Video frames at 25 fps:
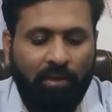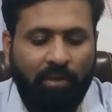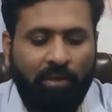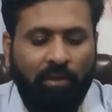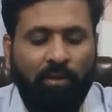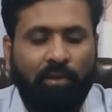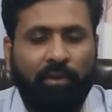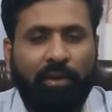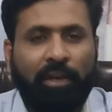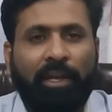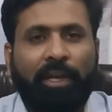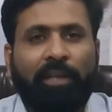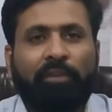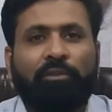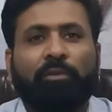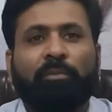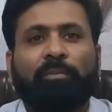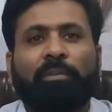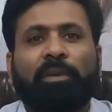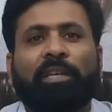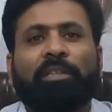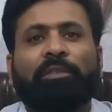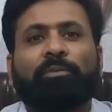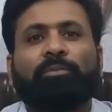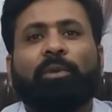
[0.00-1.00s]
और एक जो
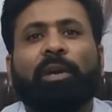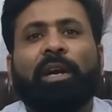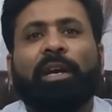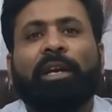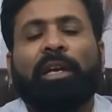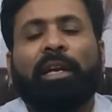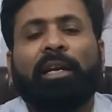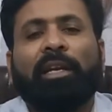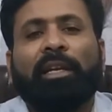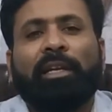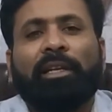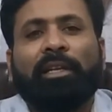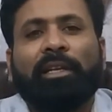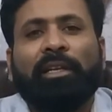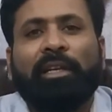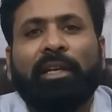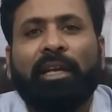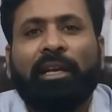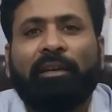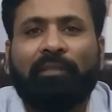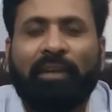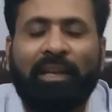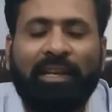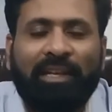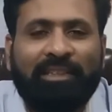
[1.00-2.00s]
प्लस पॉइंट है टर्की
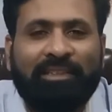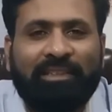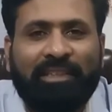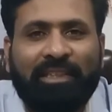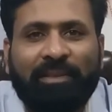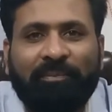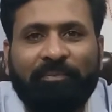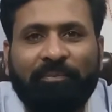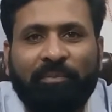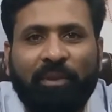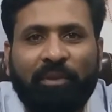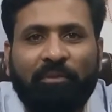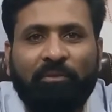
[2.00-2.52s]
के हवाले से